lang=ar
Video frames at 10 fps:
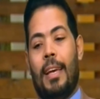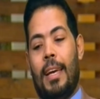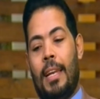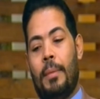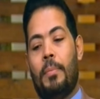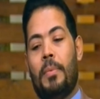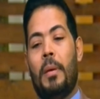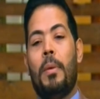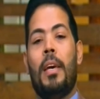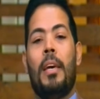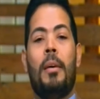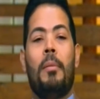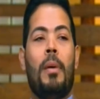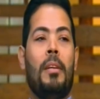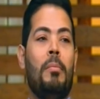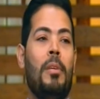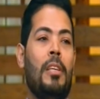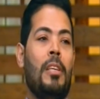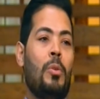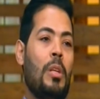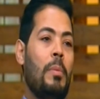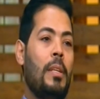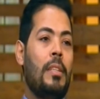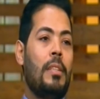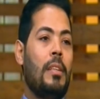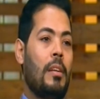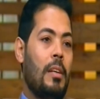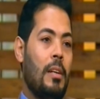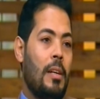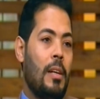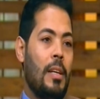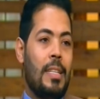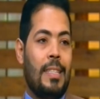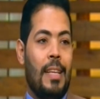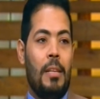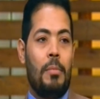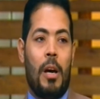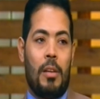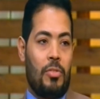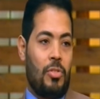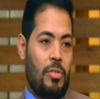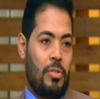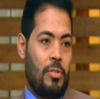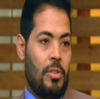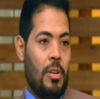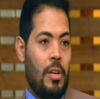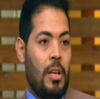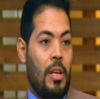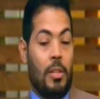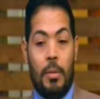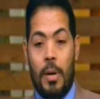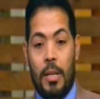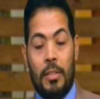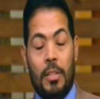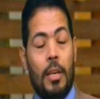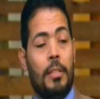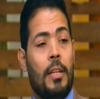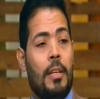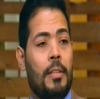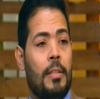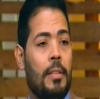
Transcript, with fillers: اتقلب تماما 180 درجه ازاي معرفش عصبيه طبعا جدا